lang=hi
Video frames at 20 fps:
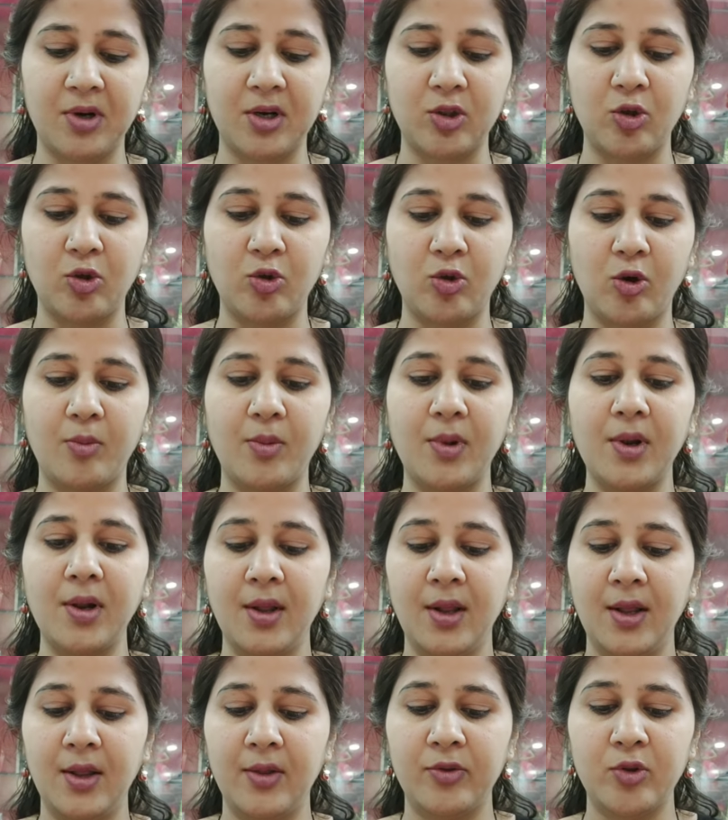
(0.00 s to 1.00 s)
करते हो नॉर्मल
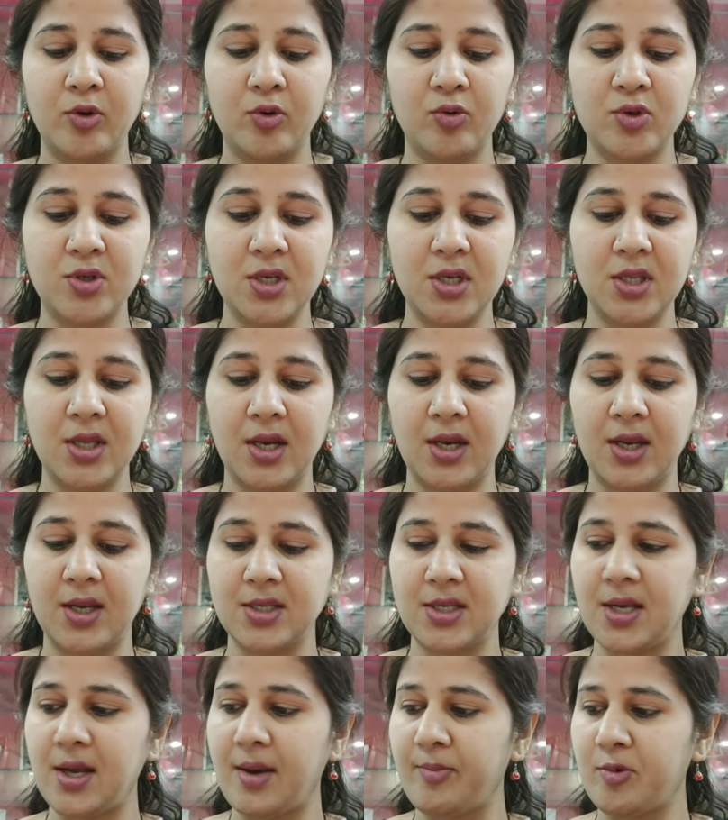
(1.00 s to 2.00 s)
तो उसी तरीके
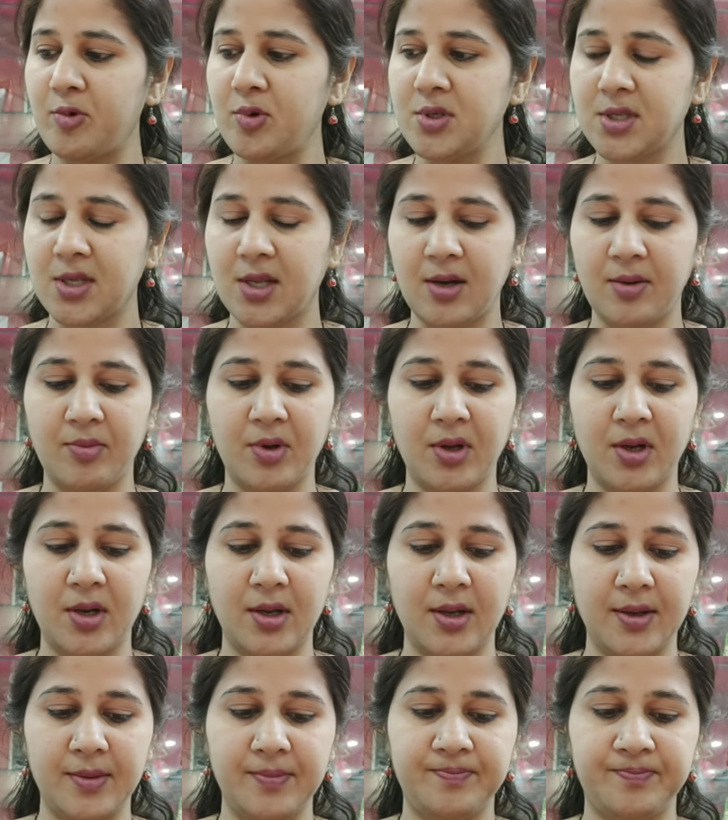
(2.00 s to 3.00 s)
से आपको स्क्रब करना
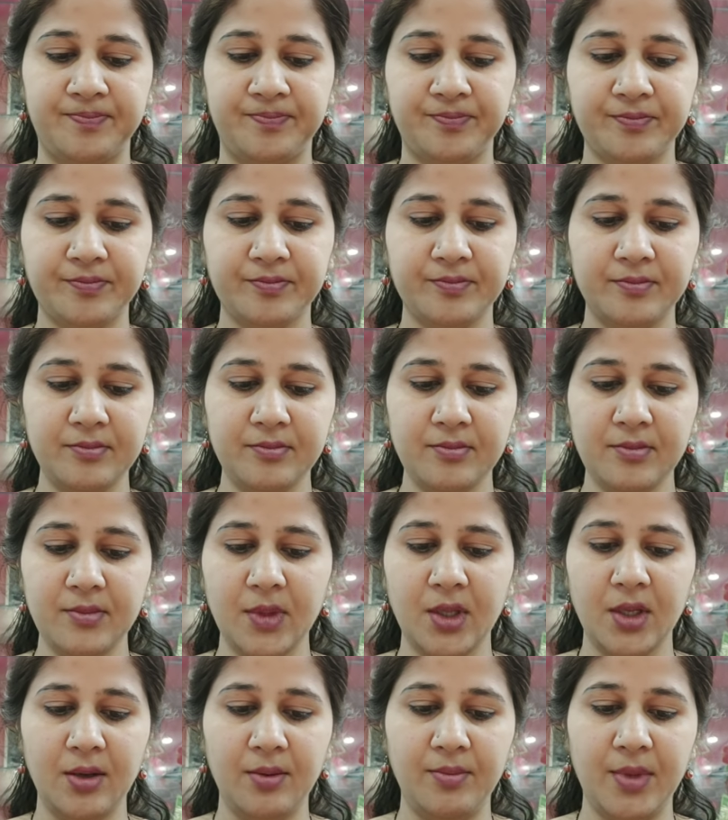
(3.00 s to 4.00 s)
है
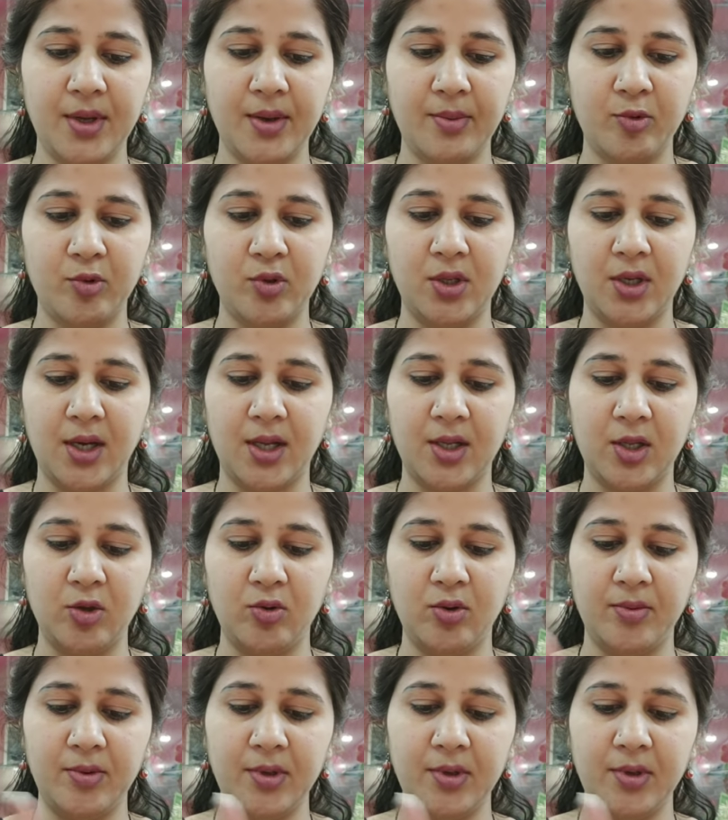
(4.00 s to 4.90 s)
मैं आपको दिखाती हूँ